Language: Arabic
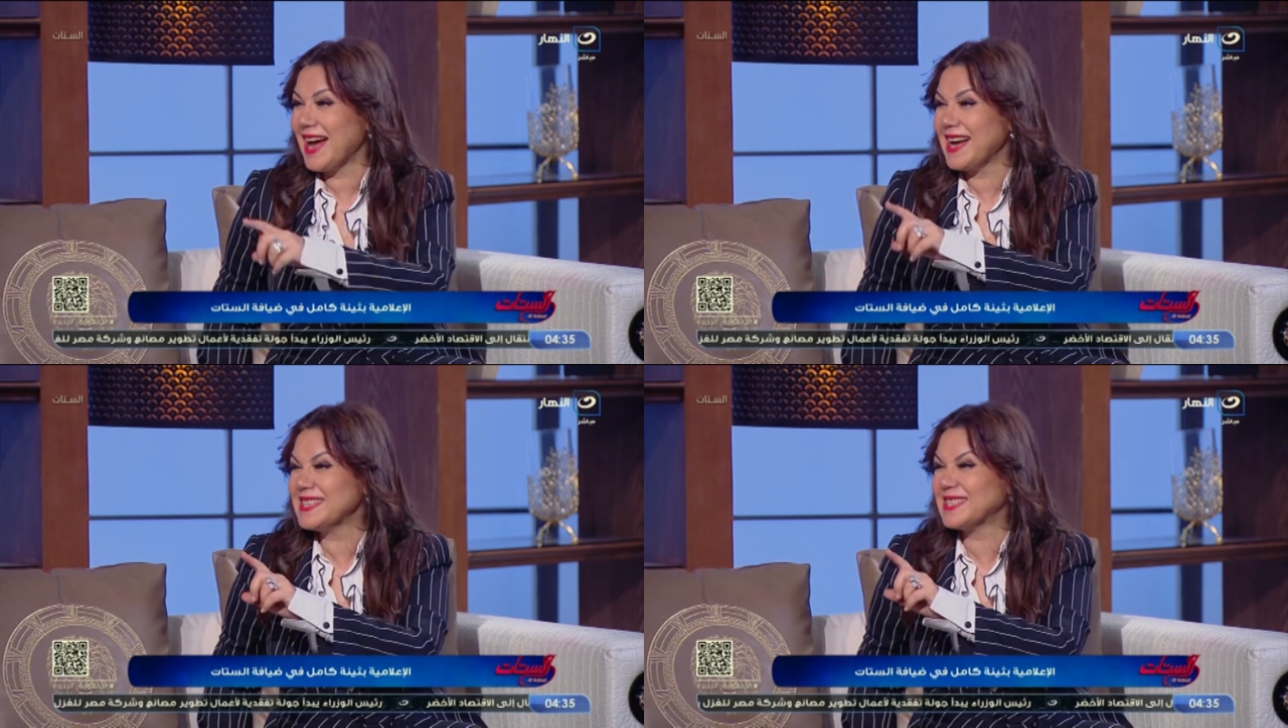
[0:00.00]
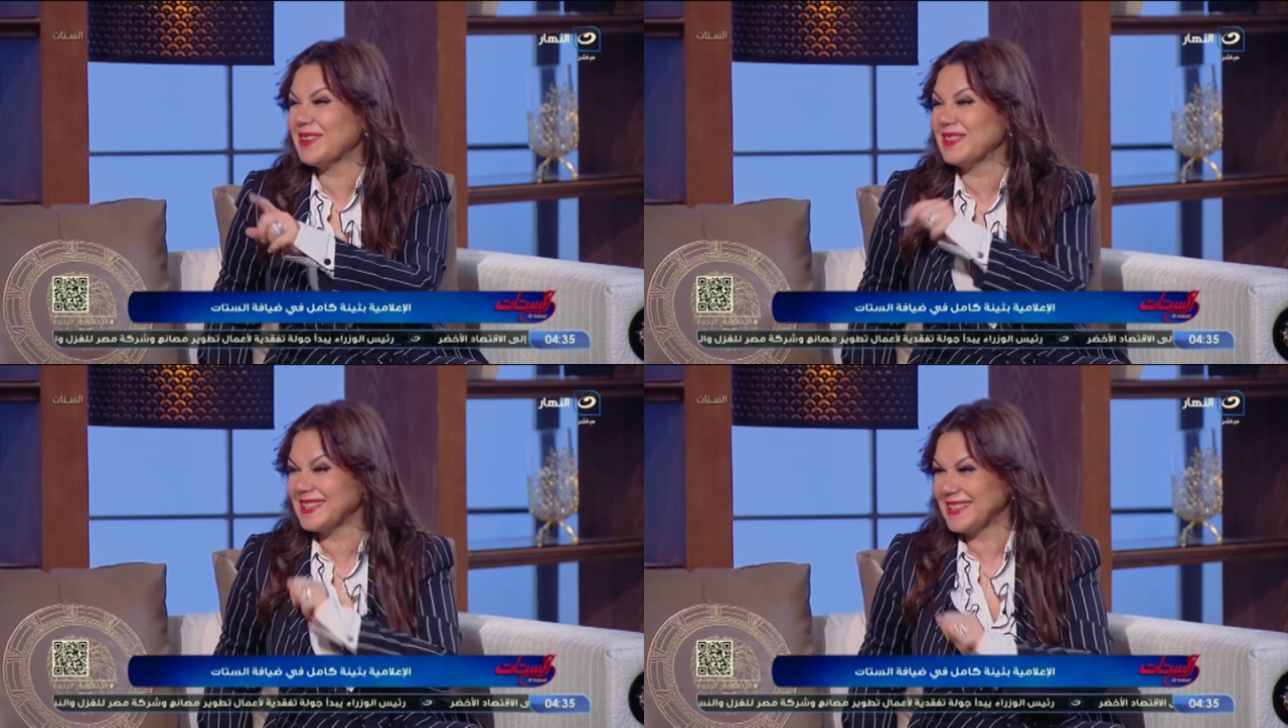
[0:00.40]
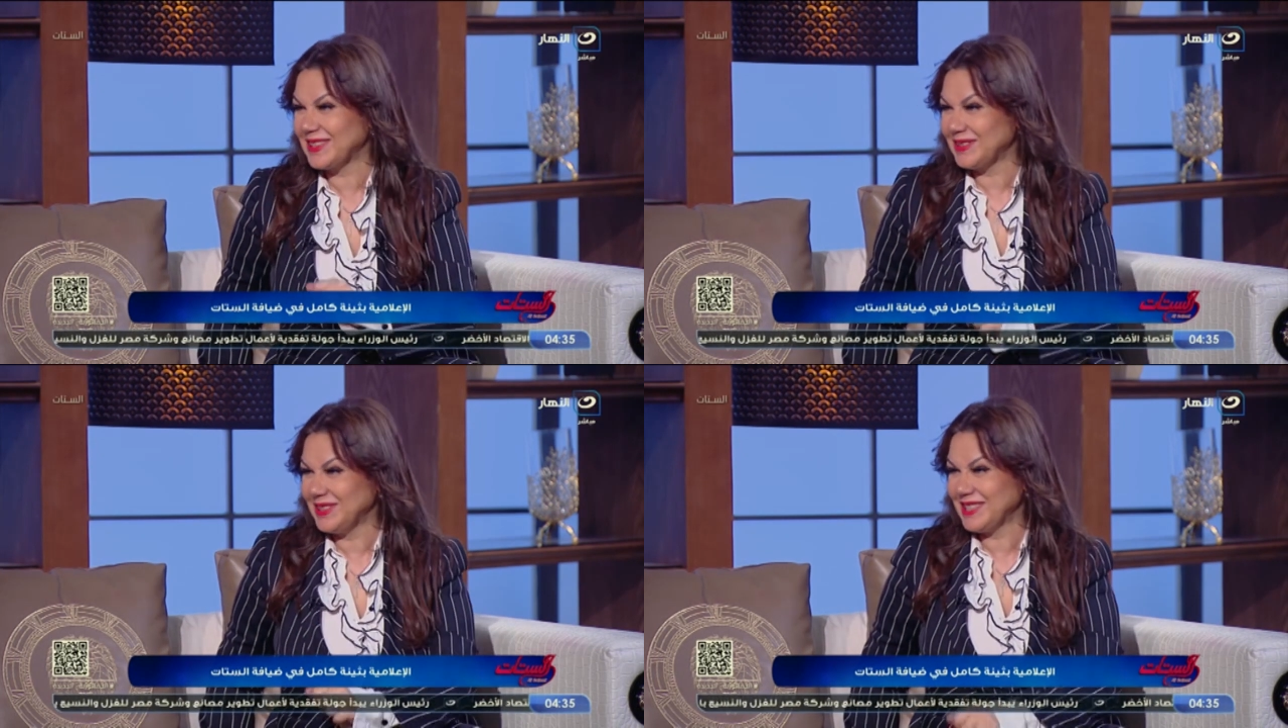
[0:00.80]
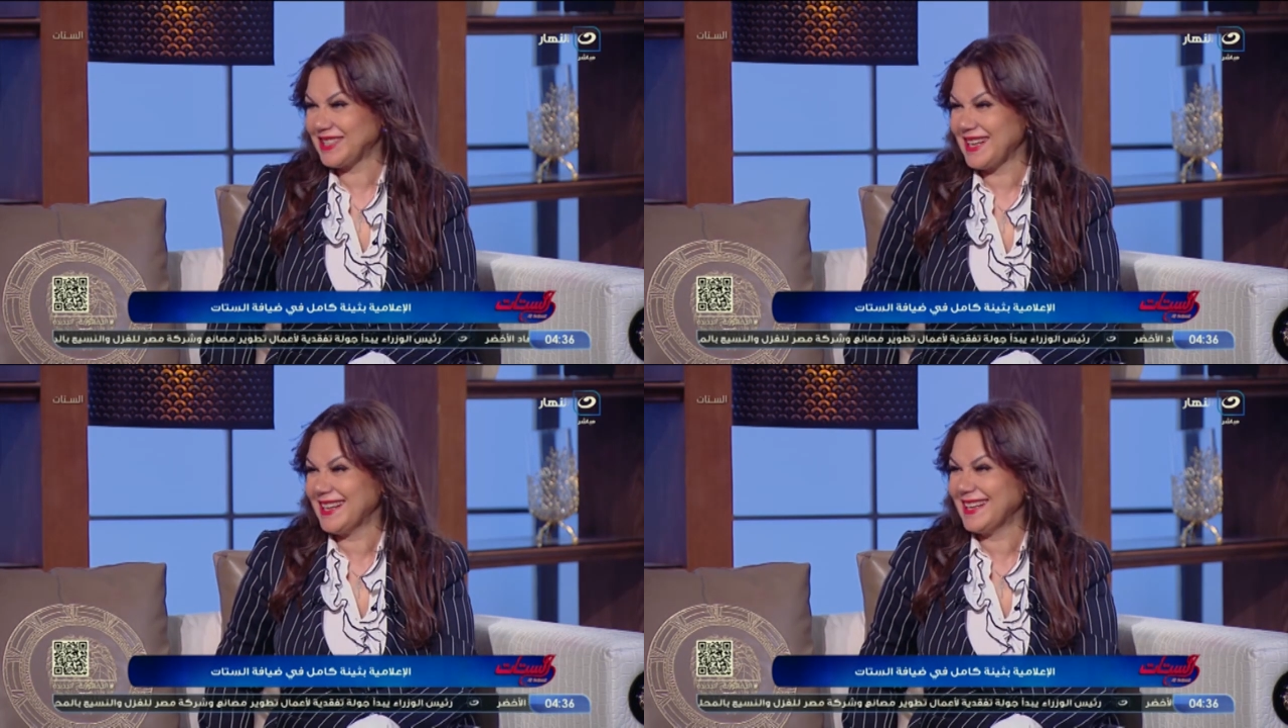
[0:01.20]
عايزه ابقى
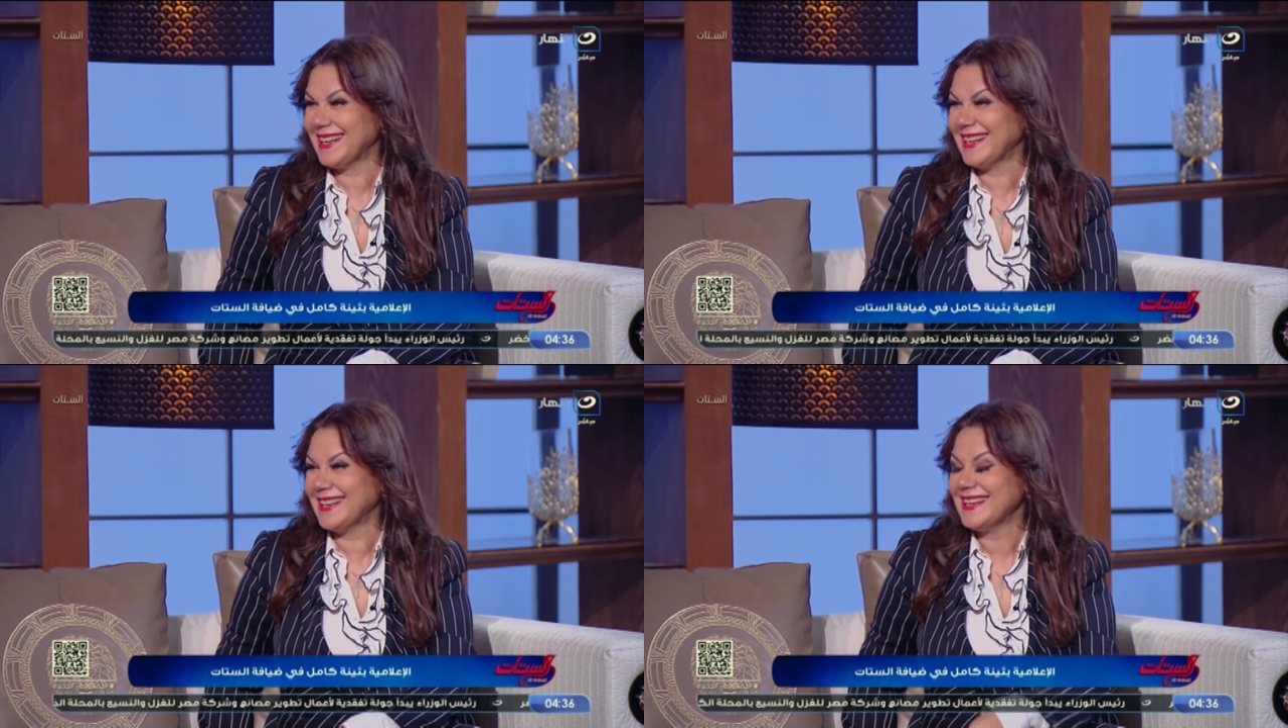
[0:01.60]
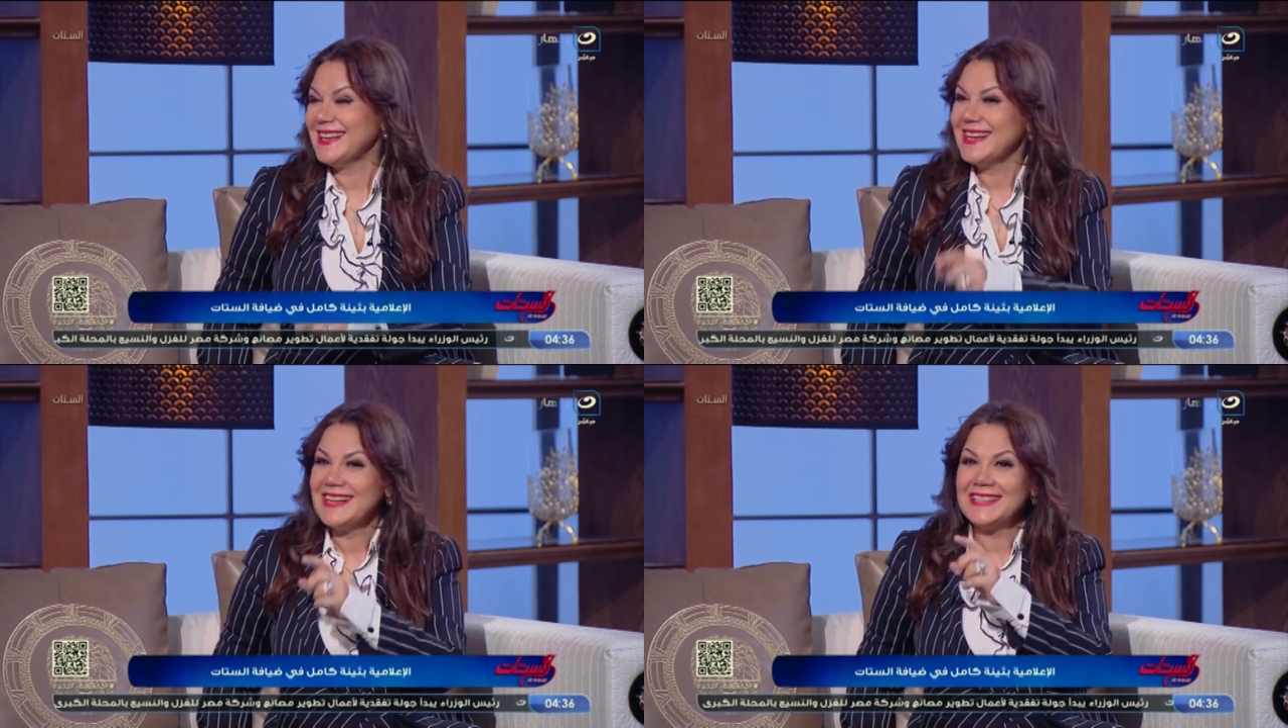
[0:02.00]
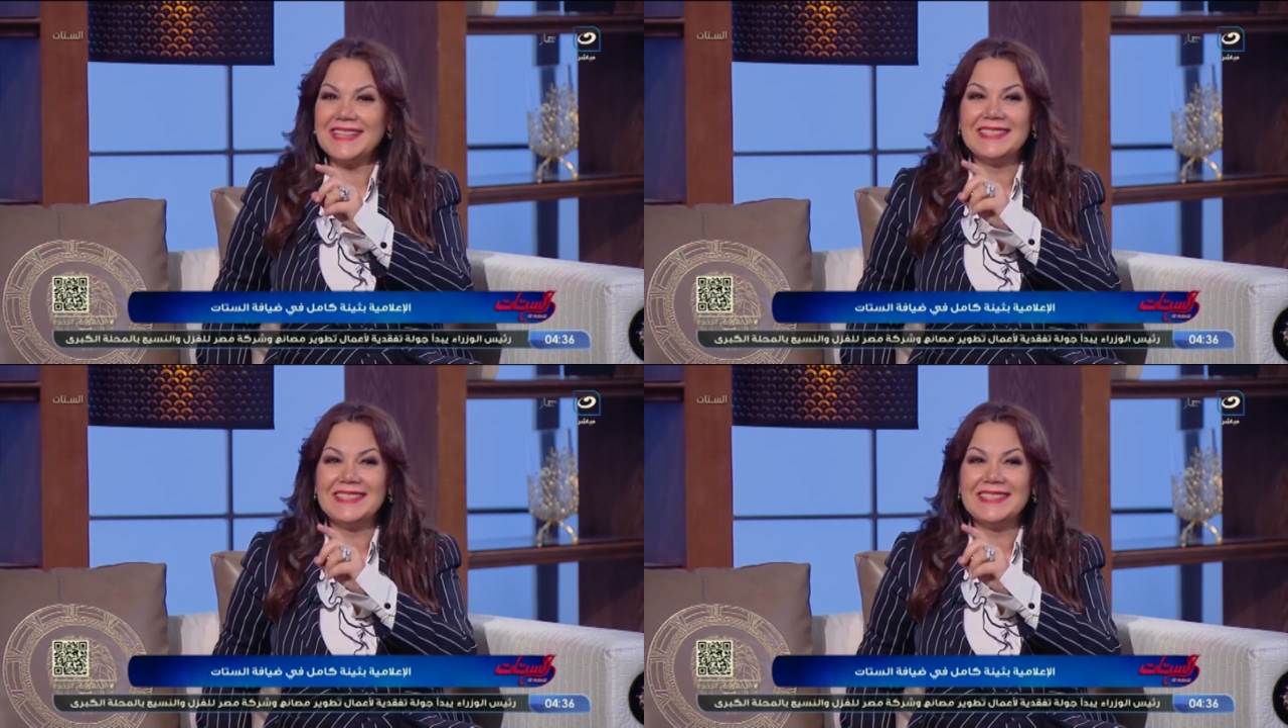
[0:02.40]
درويشه ده